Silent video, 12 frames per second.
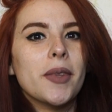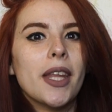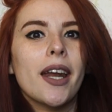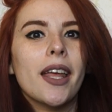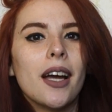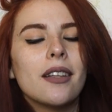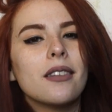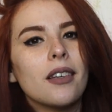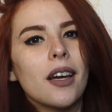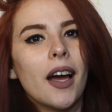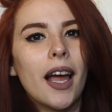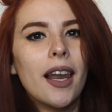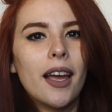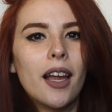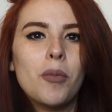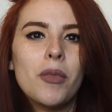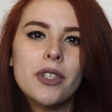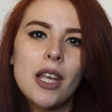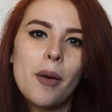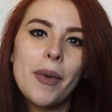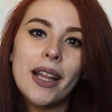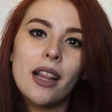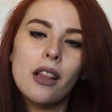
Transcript: طريقه غلق المسامات